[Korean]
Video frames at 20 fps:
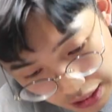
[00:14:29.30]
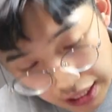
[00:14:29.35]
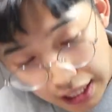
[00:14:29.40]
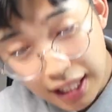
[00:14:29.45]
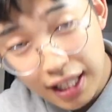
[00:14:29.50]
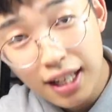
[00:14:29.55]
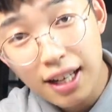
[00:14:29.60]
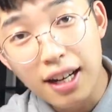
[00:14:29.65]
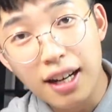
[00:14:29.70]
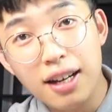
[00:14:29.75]

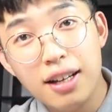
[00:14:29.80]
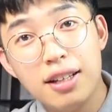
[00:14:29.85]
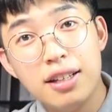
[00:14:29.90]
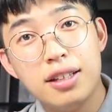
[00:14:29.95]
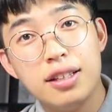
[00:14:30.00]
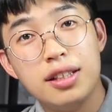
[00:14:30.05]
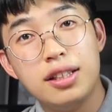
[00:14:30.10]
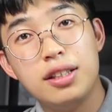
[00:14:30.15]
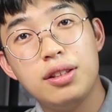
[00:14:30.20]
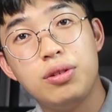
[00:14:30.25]

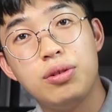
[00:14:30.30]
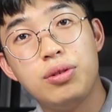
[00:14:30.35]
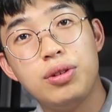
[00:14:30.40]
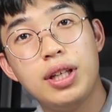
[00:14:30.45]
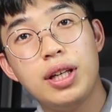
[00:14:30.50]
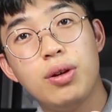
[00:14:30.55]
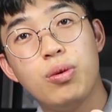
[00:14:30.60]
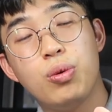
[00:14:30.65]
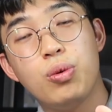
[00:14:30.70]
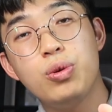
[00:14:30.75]
아이
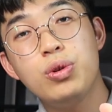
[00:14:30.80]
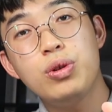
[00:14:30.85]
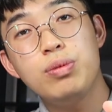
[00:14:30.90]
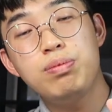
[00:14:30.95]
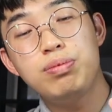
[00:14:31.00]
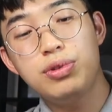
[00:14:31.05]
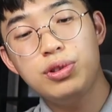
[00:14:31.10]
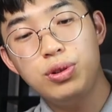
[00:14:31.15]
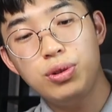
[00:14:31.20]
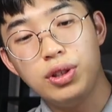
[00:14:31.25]
뒤에
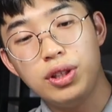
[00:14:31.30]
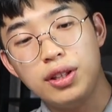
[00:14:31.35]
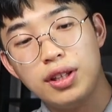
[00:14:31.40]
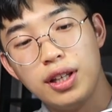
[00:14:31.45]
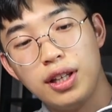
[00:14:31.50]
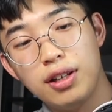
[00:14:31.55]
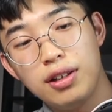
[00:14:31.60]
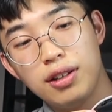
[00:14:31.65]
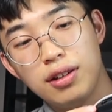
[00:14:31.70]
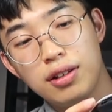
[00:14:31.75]
온오프도
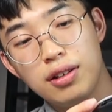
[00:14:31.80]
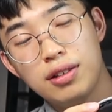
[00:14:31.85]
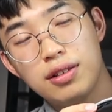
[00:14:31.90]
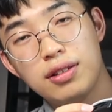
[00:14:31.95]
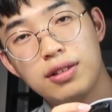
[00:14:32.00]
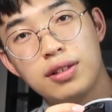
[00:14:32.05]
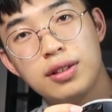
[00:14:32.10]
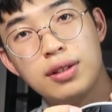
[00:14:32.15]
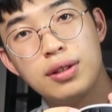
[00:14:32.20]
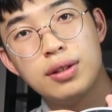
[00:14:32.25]
있네요
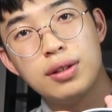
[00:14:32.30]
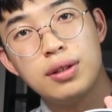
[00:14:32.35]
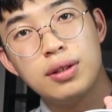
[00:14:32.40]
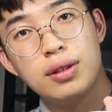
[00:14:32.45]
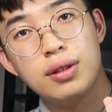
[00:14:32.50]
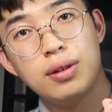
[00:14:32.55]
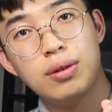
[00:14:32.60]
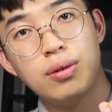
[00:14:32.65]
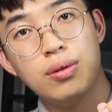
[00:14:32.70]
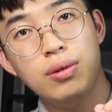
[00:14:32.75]

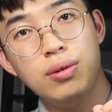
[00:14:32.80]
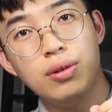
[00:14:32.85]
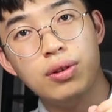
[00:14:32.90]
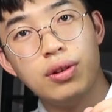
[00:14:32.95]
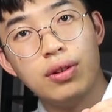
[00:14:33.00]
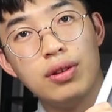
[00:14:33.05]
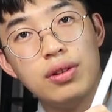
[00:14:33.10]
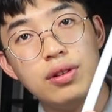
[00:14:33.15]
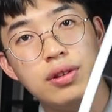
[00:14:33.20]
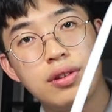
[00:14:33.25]

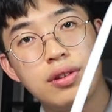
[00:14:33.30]
온온